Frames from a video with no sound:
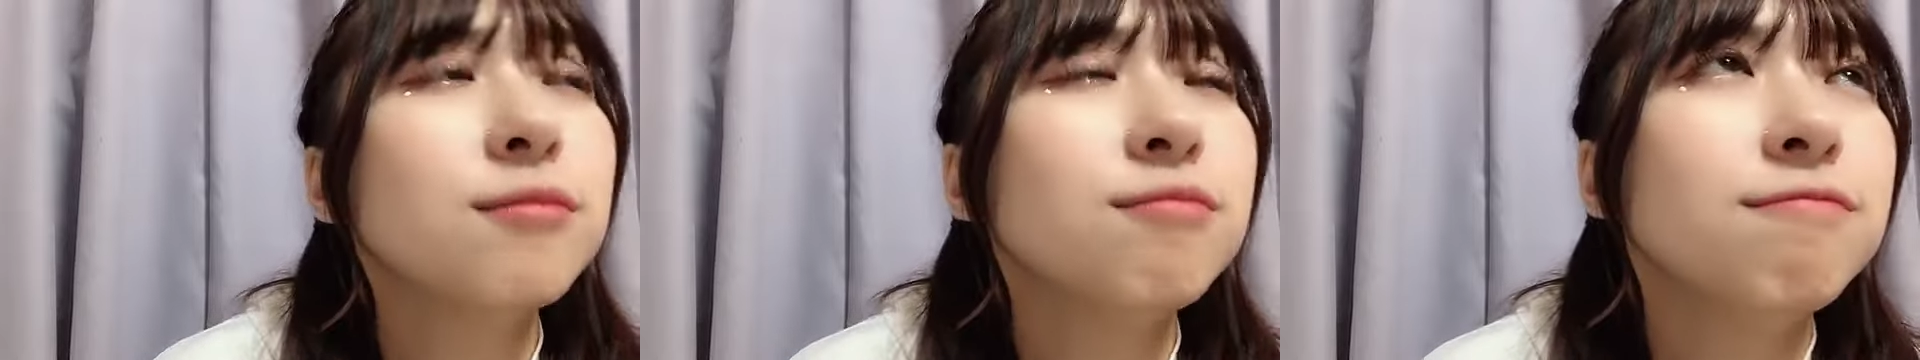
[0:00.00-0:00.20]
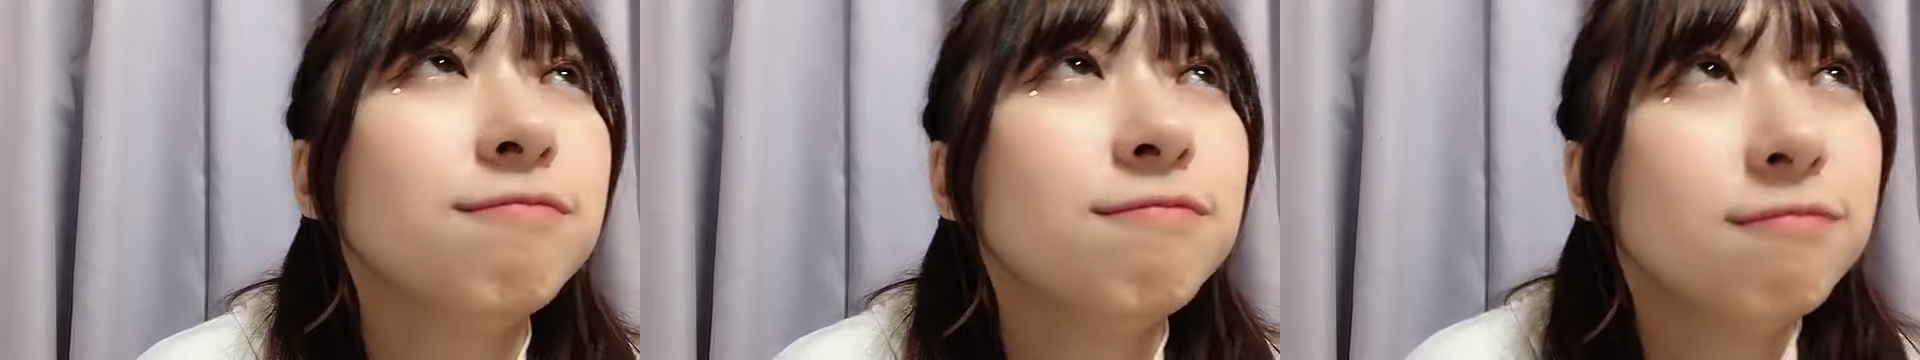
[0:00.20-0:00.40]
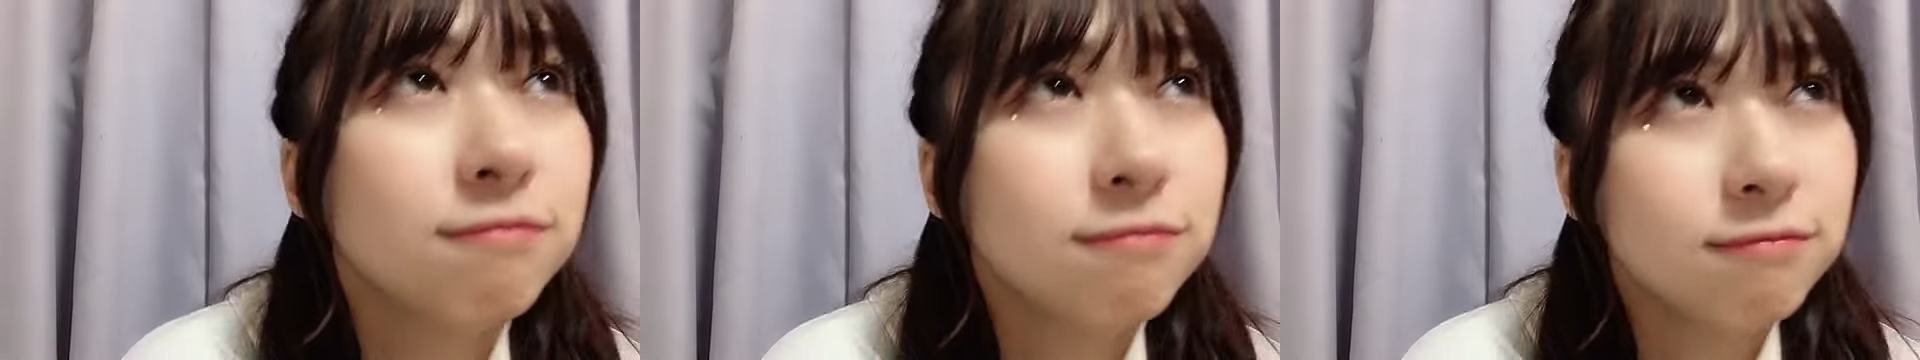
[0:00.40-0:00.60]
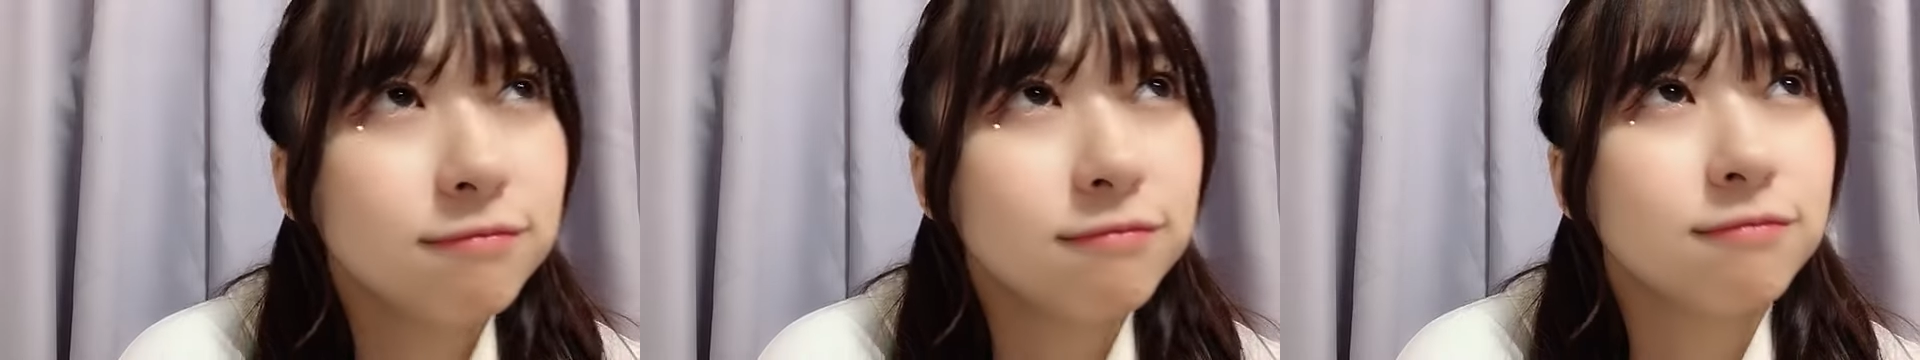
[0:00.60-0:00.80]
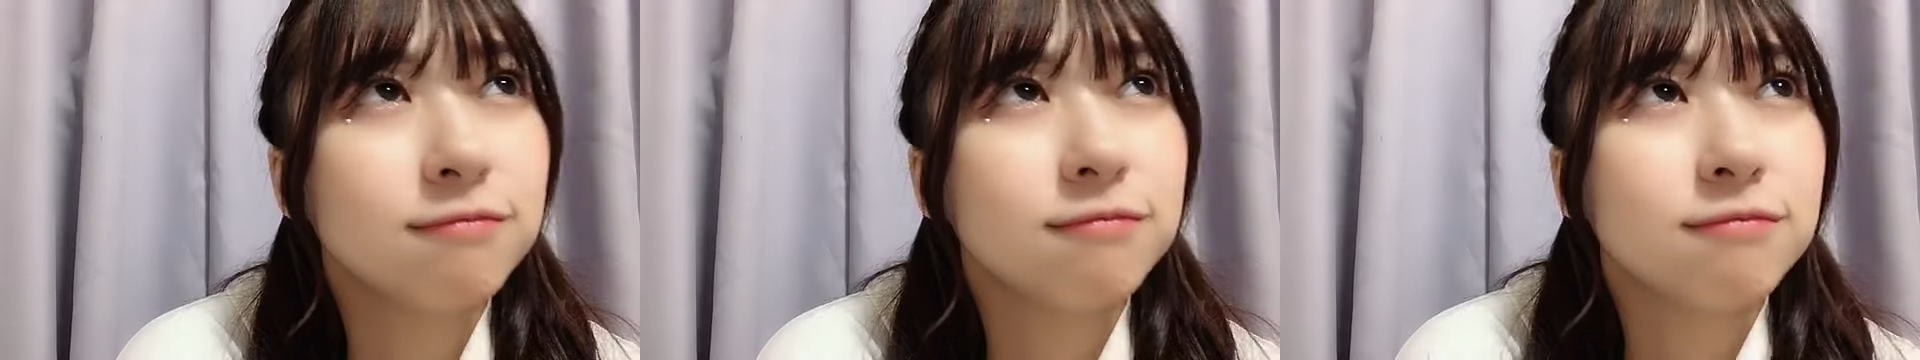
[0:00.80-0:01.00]
うー
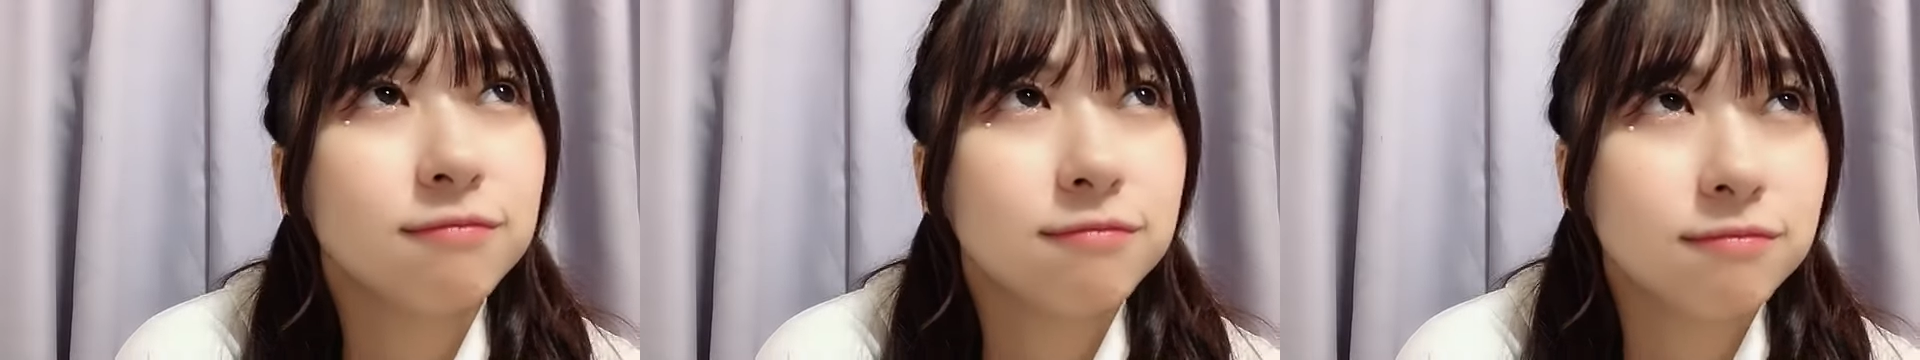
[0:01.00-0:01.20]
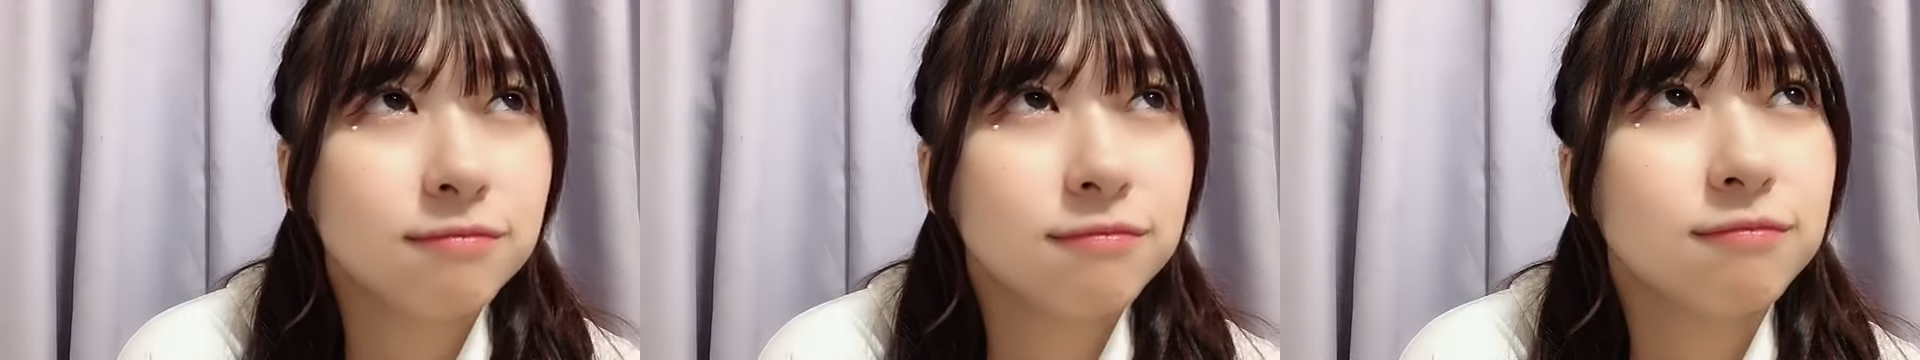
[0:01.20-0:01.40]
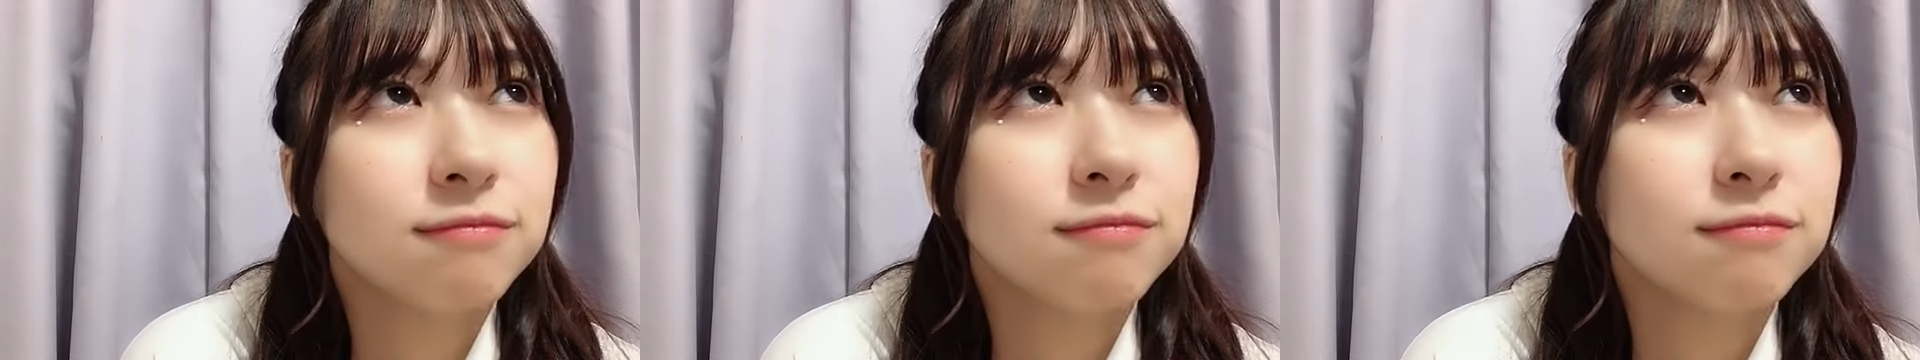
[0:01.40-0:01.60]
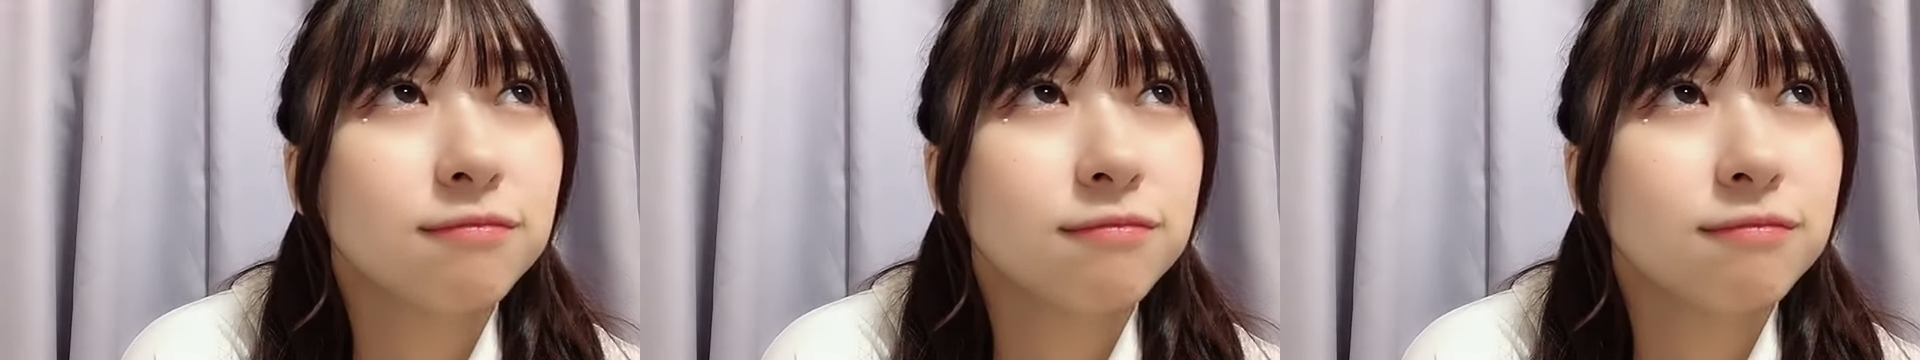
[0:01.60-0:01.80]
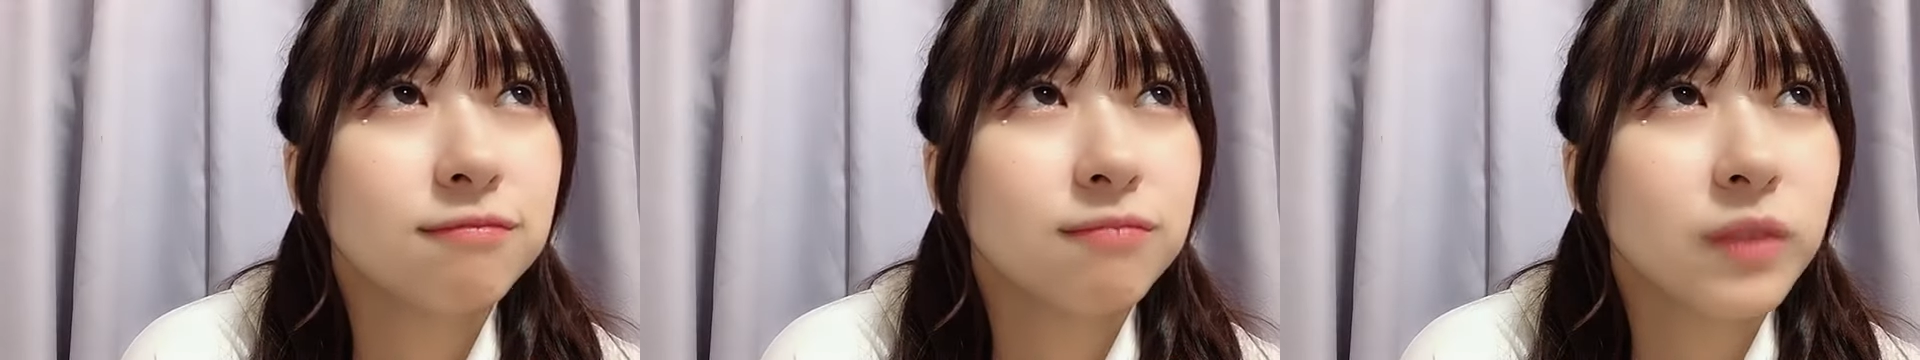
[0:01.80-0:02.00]
ん、
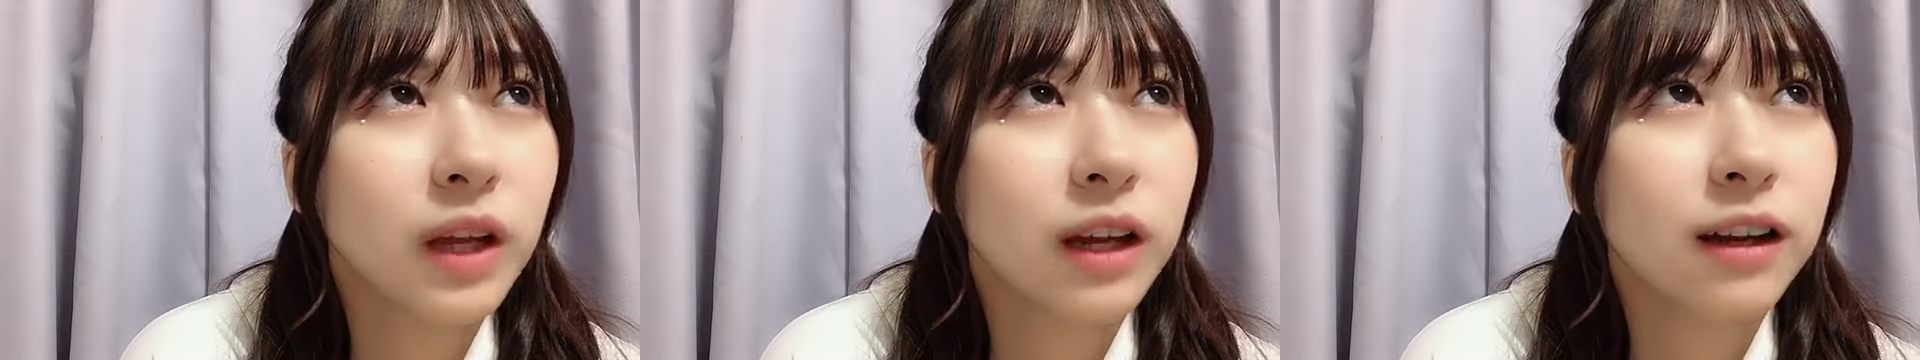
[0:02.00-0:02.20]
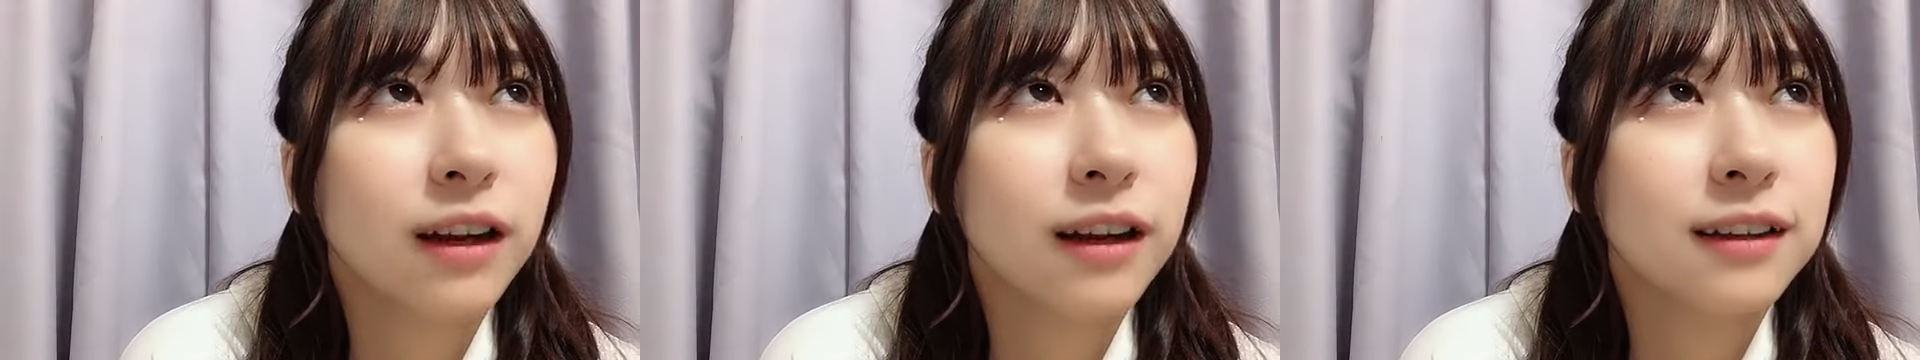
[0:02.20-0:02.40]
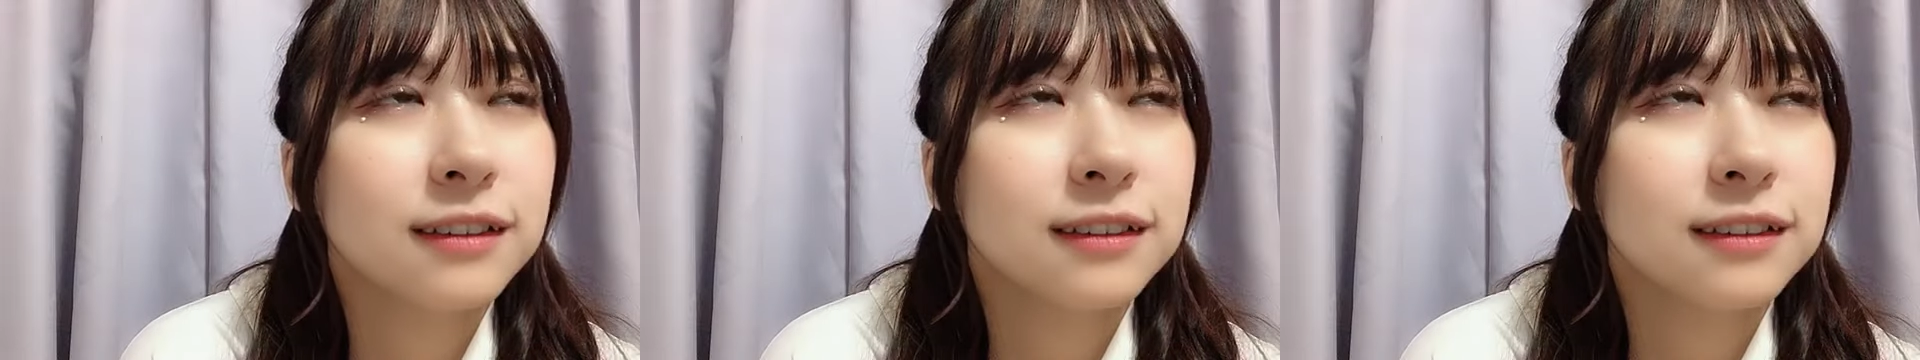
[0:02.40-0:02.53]
なんか